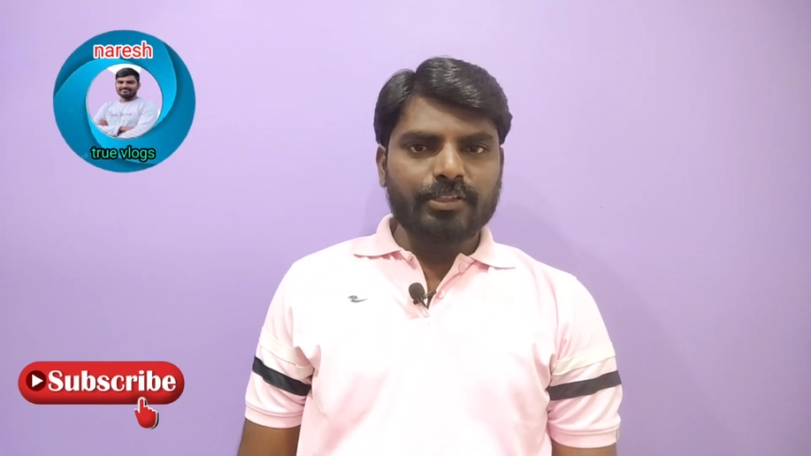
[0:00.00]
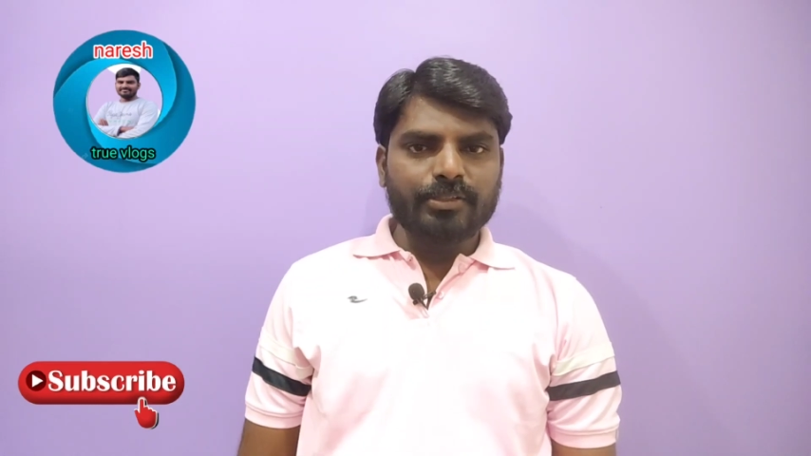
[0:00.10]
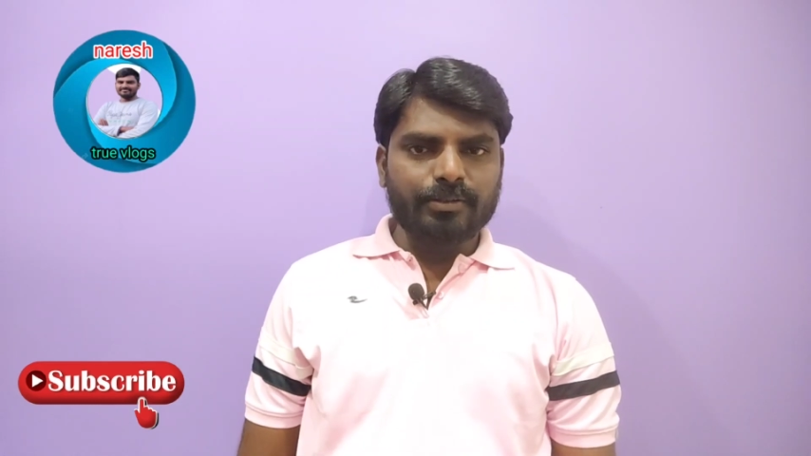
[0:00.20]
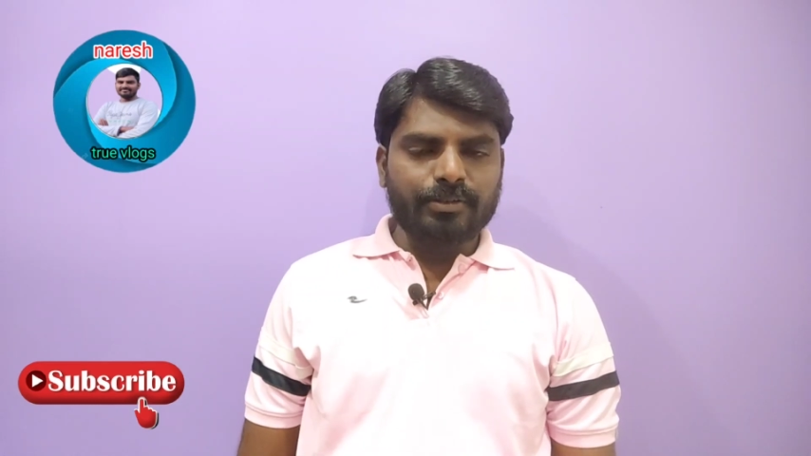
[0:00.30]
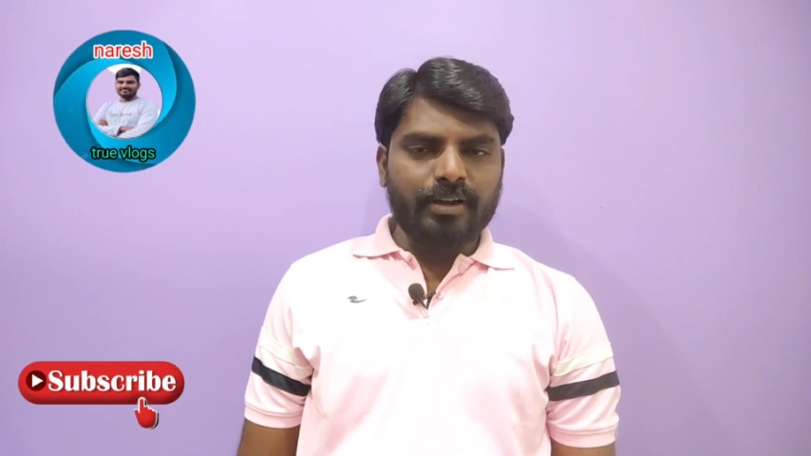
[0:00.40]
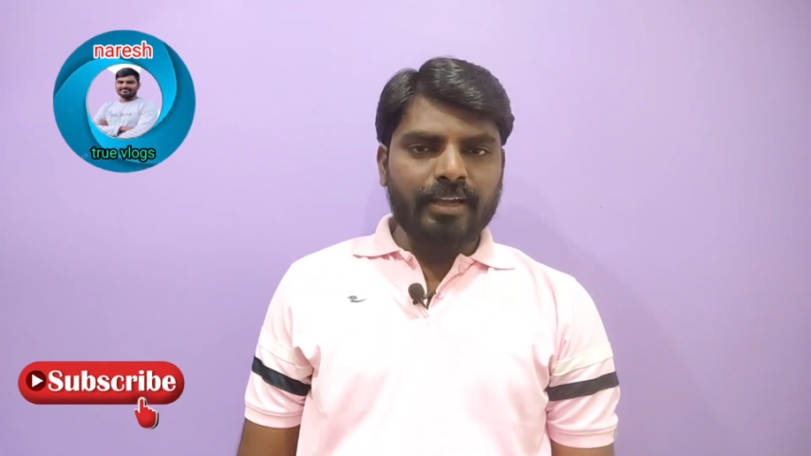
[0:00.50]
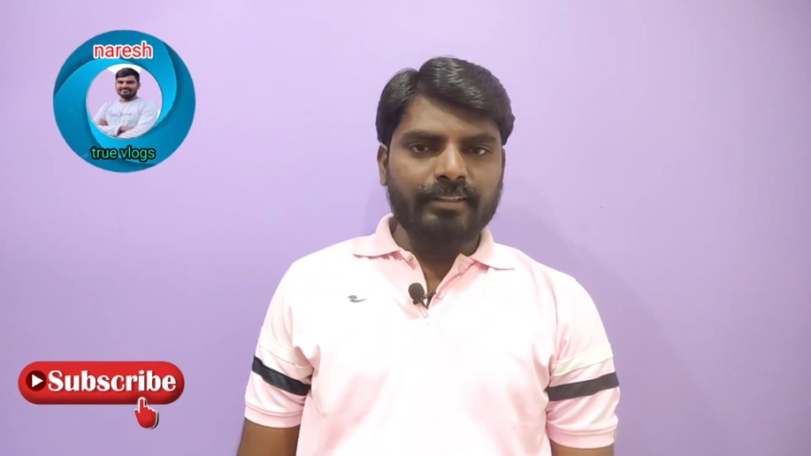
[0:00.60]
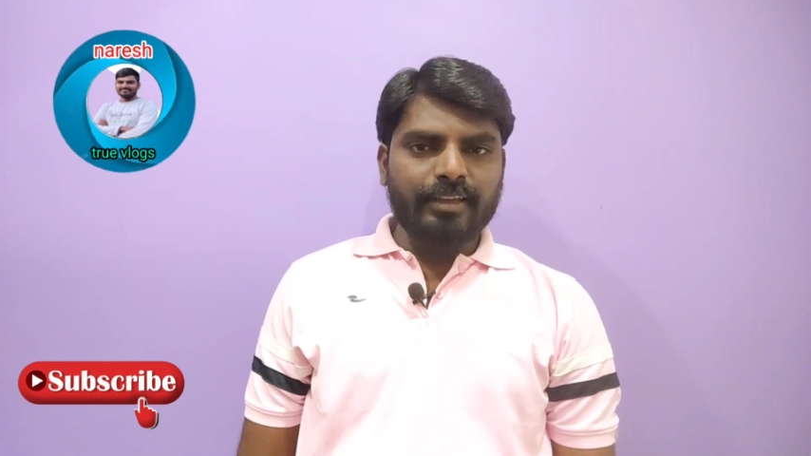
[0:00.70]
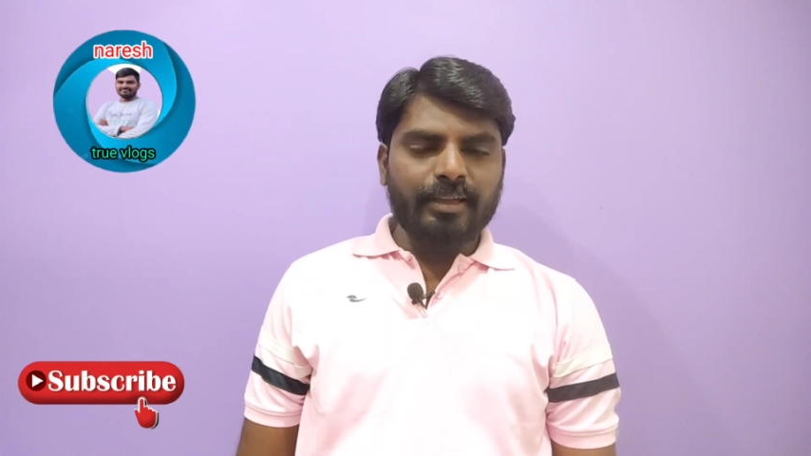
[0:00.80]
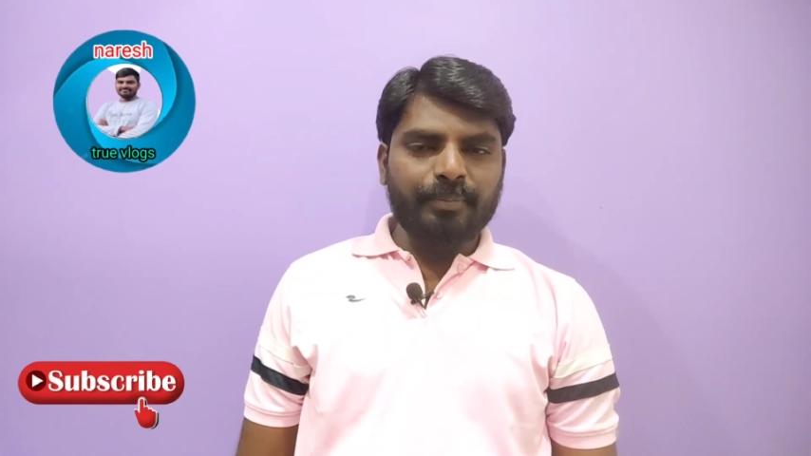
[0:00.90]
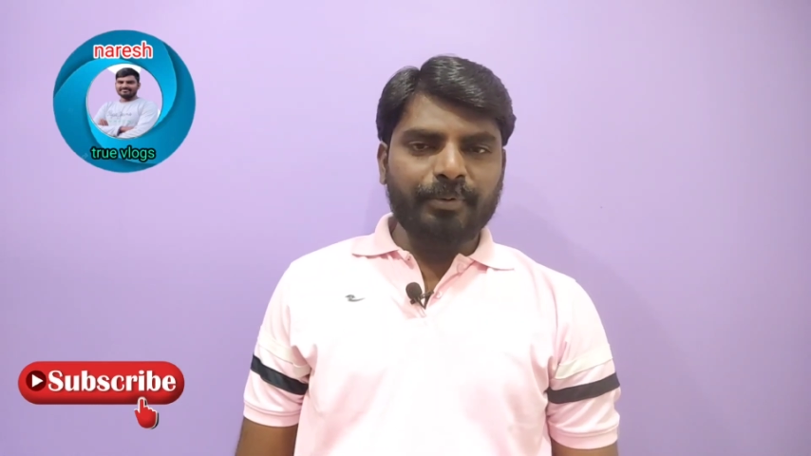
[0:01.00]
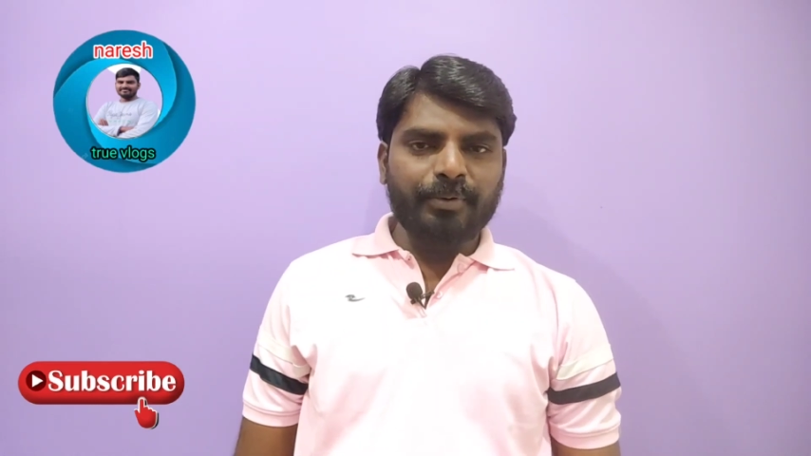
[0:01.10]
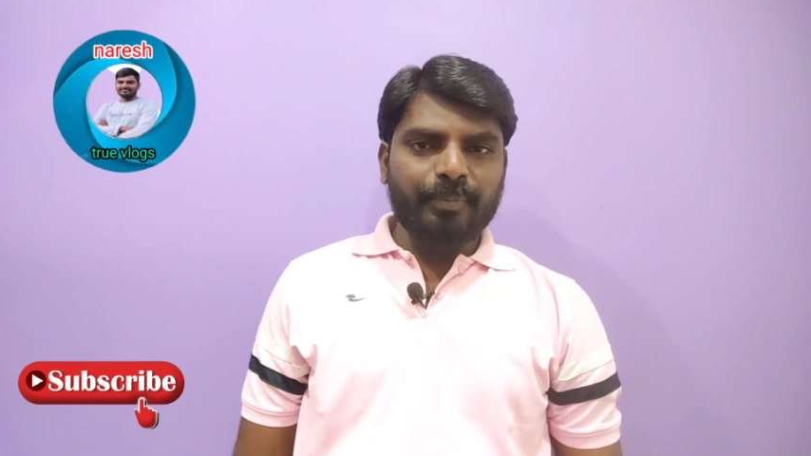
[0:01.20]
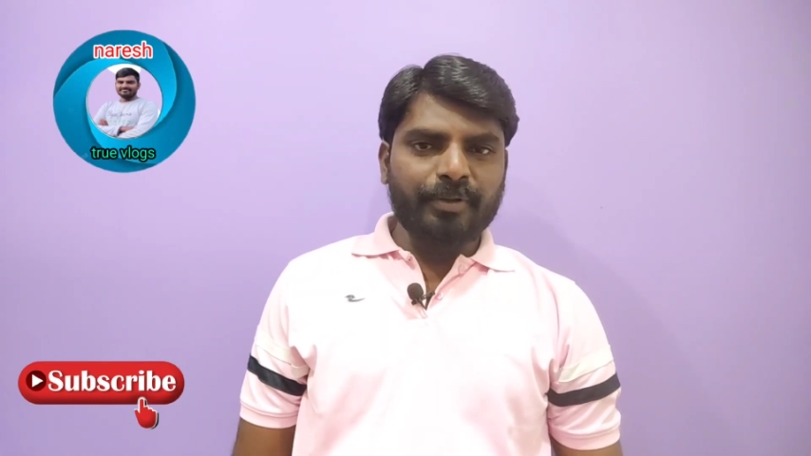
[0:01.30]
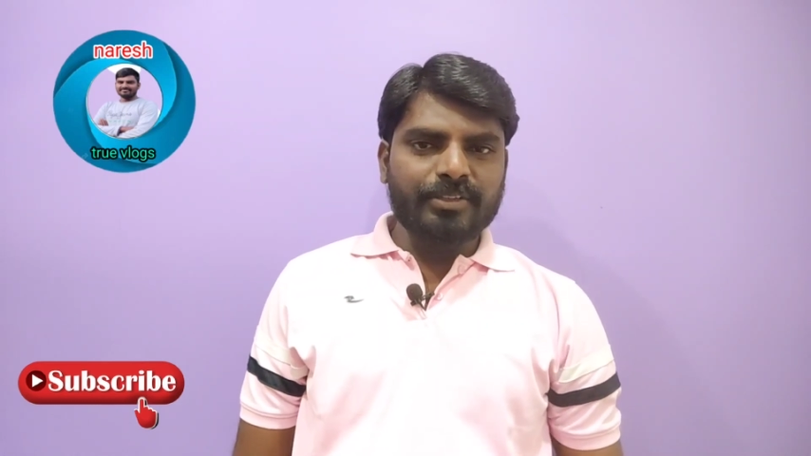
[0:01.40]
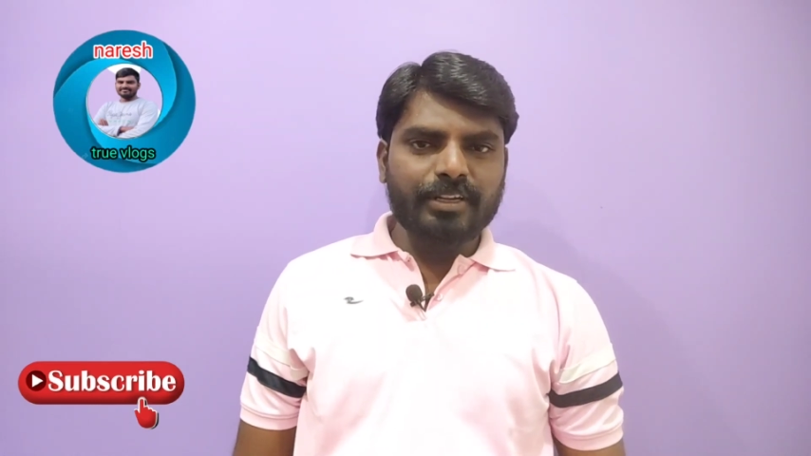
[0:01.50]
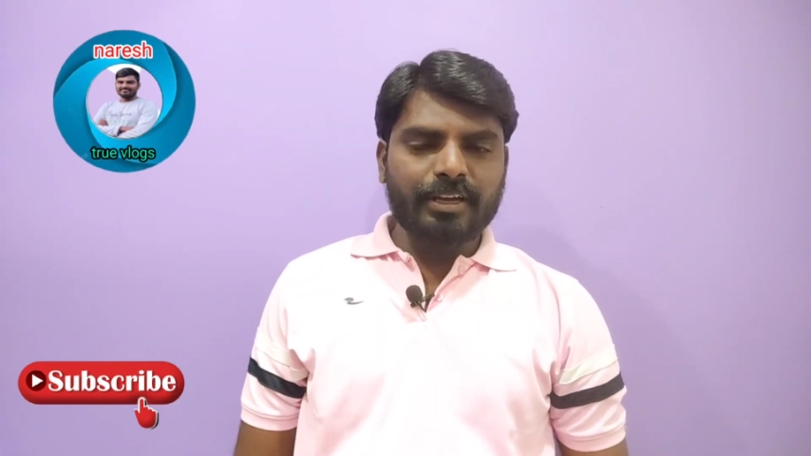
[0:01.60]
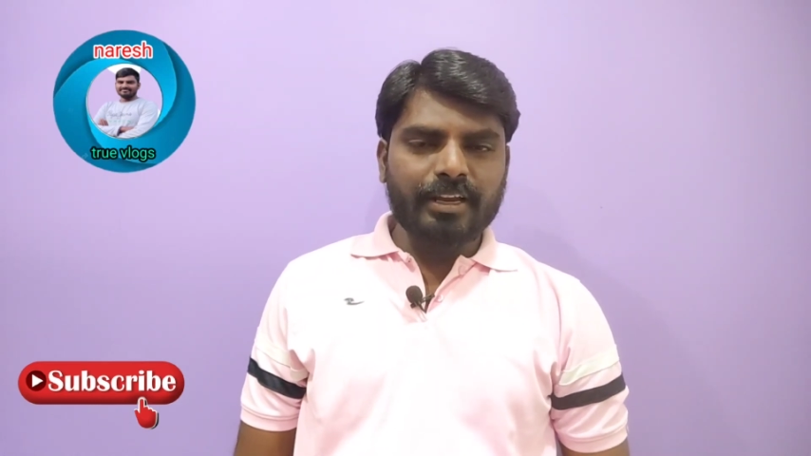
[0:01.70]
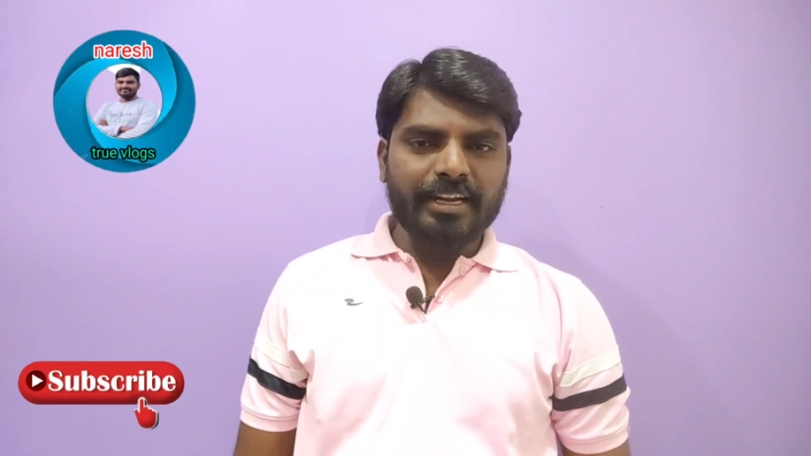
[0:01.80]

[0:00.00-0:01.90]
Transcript: సో అయితే ఇప్పుడు ఇప్పుడు వచ్చిన